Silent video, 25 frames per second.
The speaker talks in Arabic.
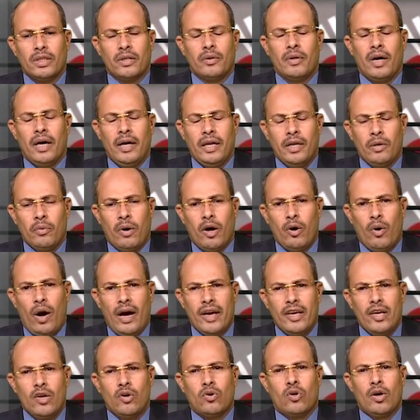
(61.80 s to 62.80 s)
يعني
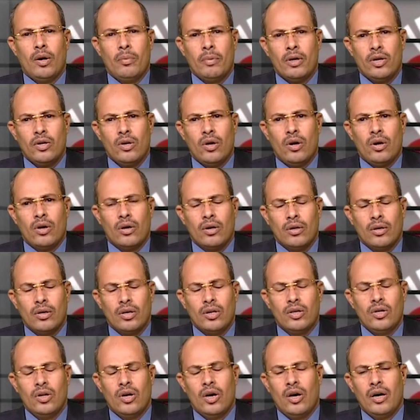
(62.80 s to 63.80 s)
واحييكم انه
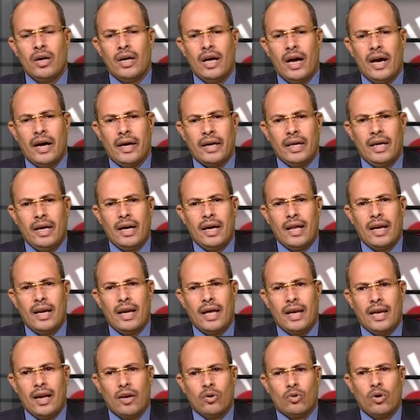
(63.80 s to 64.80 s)
انه يا اخي
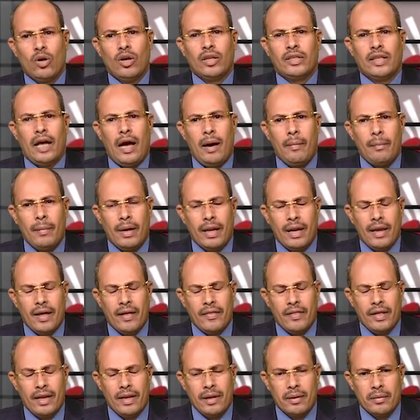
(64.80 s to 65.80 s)
الكل تحمل
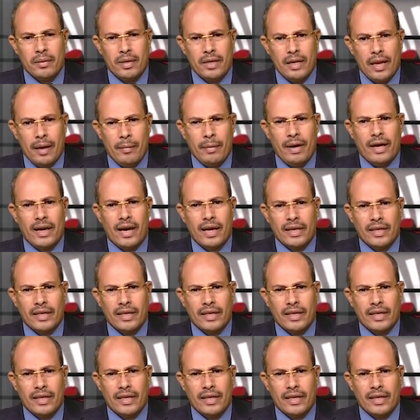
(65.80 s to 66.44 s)
هذه الامانه